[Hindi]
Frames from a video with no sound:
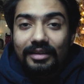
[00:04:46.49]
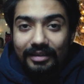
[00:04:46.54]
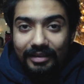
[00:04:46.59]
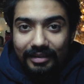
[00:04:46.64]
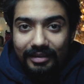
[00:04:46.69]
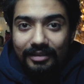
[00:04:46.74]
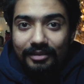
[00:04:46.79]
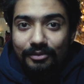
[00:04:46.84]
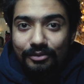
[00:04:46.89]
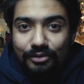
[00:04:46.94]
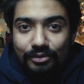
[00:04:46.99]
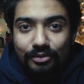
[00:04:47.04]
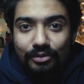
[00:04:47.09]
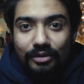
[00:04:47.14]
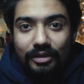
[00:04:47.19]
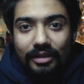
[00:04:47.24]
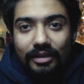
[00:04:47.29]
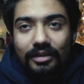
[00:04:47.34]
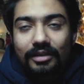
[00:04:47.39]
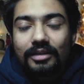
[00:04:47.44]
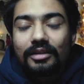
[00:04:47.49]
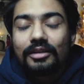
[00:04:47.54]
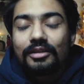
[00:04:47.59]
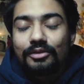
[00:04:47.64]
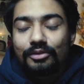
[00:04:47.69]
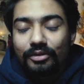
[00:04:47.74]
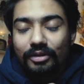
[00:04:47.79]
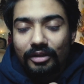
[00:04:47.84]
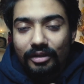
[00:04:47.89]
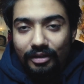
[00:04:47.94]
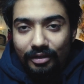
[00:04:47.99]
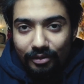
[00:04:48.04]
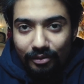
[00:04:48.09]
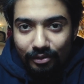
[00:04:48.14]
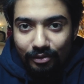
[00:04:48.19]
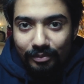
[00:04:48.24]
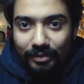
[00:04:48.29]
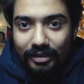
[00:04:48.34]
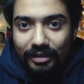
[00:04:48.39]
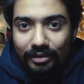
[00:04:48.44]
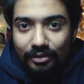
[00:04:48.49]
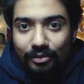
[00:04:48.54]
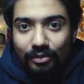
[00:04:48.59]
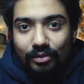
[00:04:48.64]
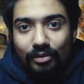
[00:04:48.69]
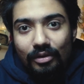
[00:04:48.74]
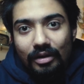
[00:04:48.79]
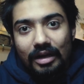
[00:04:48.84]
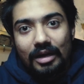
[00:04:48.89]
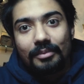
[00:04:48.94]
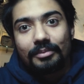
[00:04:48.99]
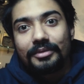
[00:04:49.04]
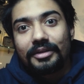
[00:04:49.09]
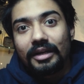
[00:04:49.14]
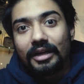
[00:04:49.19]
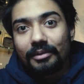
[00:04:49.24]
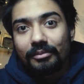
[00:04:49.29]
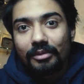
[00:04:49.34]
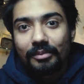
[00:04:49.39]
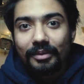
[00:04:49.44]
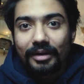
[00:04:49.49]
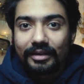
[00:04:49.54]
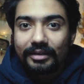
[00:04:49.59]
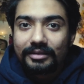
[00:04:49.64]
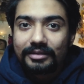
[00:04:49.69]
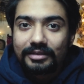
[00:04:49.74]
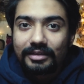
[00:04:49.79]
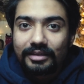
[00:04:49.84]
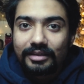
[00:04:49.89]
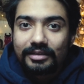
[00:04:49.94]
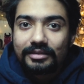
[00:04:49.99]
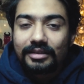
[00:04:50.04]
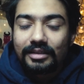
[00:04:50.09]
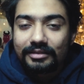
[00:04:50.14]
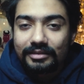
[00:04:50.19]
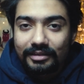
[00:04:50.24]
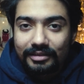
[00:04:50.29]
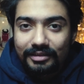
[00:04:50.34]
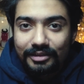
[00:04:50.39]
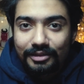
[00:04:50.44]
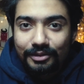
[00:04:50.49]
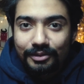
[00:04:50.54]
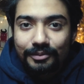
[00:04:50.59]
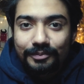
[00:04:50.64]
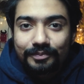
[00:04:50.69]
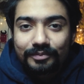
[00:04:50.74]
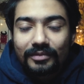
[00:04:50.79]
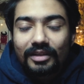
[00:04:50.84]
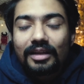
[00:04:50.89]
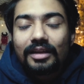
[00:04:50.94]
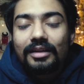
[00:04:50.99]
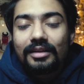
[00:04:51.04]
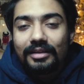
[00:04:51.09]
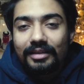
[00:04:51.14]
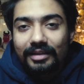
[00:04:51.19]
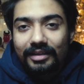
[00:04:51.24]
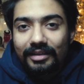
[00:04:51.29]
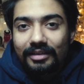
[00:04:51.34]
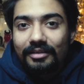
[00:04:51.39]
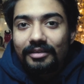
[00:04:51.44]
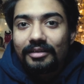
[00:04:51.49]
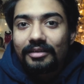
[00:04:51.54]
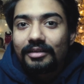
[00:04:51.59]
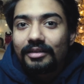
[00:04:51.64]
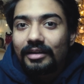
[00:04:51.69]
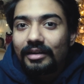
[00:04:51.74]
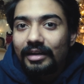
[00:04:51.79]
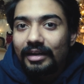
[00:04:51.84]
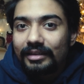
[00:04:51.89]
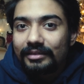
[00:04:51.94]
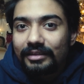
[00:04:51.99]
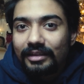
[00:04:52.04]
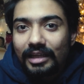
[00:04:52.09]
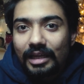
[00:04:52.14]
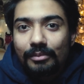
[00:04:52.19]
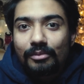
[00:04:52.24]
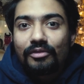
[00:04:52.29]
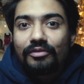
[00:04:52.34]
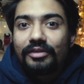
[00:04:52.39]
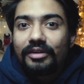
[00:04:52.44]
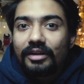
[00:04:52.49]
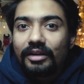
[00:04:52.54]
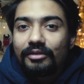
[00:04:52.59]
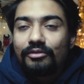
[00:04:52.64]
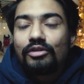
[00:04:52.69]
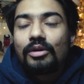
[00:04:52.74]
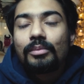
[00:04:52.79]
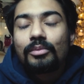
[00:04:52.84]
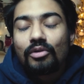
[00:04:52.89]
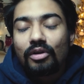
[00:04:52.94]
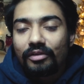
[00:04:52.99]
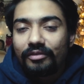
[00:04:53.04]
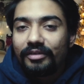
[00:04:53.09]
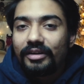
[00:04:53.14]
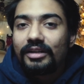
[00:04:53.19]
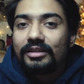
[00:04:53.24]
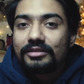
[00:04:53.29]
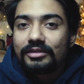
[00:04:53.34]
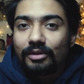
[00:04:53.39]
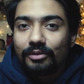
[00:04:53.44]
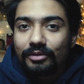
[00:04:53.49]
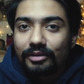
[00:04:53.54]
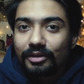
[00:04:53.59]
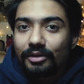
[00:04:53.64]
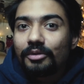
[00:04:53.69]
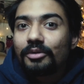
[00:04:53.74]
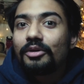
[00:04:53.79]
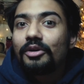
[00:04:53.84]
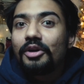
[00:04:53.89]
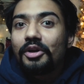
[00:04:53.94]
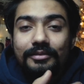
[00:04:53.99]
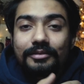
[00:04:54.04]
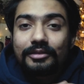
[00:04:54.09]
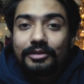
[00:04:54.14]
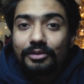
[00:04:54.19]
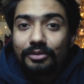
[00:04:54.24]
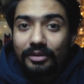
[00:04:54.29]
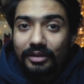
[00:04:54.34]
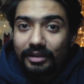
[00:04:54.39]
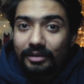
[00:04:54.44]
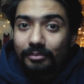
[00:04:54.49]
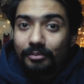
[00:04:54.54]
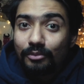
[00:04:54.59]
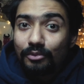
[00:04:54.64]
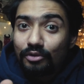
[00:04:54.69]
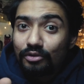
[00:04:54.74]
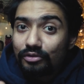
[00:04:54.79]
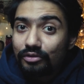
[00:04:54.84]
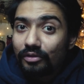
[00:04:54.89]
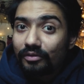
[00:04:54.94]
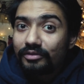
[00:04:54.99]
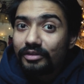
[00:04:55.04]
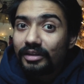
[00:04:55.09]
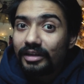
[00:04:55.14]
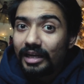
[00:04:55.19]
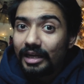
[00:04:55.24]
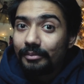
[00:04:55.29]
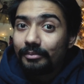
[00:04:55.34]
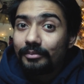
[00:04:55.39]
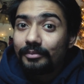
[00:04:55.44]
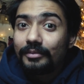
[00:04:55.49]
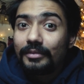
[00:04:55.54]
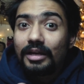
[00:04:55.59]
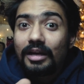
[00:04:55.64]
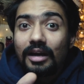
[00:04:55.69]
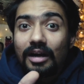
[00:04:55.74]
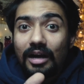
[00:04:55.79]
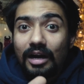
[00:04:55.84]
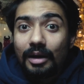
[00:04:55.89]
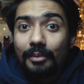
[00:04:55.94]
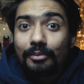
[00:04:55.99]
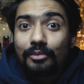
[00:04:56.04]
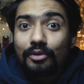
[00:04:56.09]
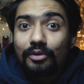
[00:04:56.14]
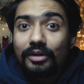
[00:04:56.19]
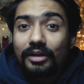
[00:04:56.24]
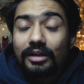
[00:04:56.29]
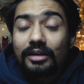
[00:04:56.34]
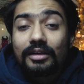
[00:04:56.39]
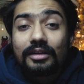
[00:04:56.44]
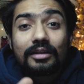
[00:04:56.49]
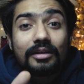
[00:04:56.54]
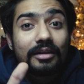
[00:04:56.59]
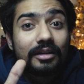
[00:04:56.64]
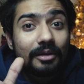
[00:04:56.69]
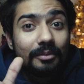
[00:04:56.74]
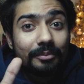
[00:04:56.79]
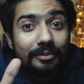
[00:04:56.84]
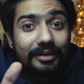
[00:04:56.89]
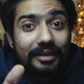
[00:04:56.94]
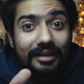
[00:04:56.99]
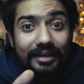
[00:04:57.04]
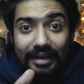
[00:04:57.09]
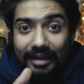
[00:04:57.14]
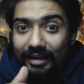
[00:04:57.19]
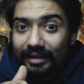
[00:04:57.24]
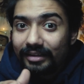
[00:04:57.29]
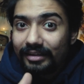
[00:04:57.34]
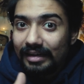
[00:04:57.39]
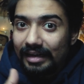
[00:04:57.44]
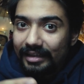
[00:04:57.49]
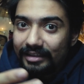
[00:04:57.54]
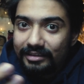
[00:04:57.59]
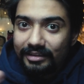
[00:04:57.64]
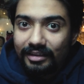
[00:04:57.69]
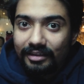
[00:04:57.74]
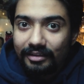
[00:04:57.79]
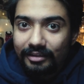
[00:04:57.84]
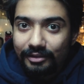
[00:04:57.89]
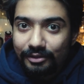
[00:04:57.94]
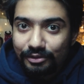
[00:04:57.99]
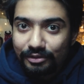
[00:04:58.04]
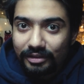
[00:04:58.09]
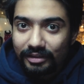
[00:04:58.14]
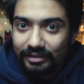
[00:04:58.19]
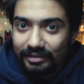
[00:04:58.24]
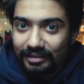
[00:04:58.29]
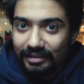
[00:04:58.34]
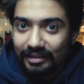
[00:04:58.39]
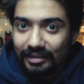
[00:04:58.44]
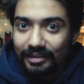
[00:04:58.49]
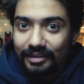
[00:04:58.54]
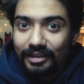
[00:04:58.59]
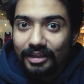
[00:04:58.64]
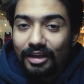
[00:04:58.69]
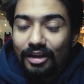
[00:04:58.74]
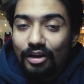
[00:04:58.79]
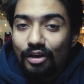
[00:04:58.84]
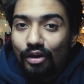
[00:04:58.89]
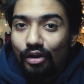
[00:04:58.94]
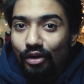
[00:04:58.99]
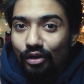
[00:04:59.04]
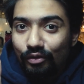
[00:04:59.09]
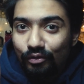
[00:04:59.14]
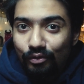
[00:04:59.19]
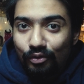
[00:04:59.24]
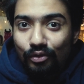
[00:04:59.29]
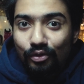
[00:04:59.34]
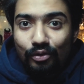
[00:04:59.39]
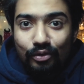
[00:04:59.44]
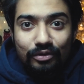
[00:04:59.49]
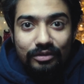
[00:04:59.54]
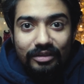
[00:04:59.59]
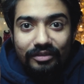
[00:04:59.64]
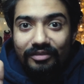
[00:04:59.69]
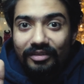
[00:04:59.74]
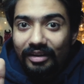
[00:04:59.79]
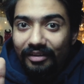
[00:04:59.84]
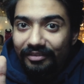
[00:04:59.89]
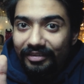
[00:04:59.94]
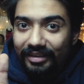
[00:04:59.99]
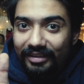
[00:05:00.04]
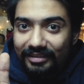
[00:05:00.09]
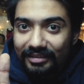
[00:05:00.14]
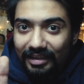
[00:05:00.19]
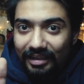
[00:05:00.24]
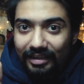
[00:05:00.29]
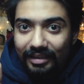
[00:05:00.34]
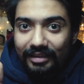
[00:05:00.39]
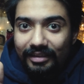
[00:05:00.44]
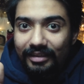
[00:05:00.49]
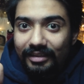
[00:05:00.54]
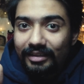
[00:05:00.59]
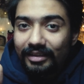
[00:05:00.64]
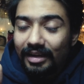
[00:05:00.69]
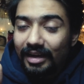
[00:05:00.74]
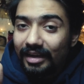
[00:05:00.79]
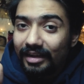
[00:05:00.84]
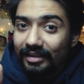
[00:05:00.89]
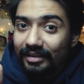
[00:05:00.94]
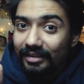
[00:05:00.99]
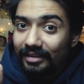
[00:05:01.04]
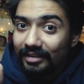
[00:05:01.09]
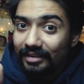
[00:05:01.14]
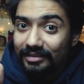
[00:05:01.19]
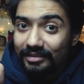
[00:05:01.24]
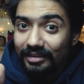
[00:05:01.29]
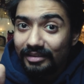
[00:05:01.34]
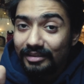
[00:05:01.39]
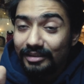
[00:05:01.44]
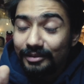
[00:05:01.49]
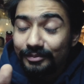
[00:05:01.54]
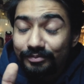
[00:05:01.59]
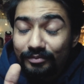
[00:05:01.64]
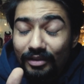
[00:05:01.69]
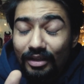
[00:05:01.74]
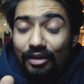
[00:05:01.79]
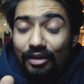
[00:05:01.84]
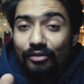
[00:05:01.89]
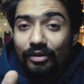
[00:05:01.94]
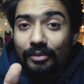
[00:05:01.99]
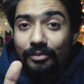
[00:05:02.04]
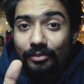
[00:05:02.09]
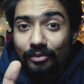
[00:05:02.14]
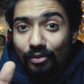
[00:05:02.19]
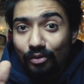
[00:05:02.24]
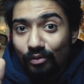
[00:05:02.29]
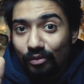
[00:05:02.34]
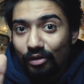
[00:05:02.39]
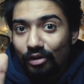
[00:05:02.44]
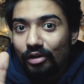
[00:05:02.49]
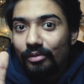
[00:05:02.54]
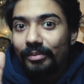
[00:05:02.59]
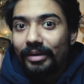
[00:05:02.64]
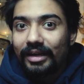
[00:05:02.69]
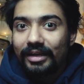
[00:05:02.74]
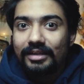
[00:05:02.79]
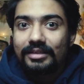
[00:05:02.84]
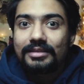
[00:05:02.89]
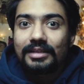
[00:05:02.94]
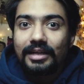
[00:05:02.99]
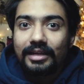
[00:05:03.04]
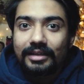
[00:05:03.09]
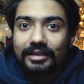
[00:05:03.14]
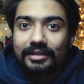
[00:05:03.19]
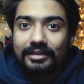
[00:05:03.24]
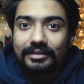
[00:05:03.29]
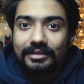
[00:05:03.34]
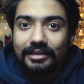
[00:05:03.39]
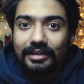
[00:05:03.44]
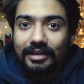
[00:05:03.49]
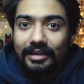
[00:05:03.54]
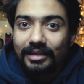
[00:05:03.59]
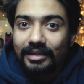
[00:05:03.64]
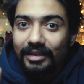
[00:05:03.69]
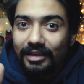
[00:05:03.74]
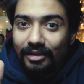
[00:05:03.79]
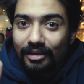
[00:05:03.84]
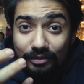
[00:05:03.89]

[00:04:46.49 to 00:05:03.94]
लेकिन उसको ना थोड़ा कंट्रोल में रखो आप घर में प्रैक्टिस करके जा सकते हो लेकिन एट द टाइम ऑफ इंटरव्यू आप कॉन्फिडेंट साउंड करो क्योंकि मोस्ट ऑफ द टाइम आपको ना कंपनी डायरेक्ट क्लाइंट से इंट्रोड्यूस करती है और वो सिर्फ ग्राफिक डिज़ाइनर नहीं हायर करना चाहती एक ओवरऑल पैकेज हायर करती है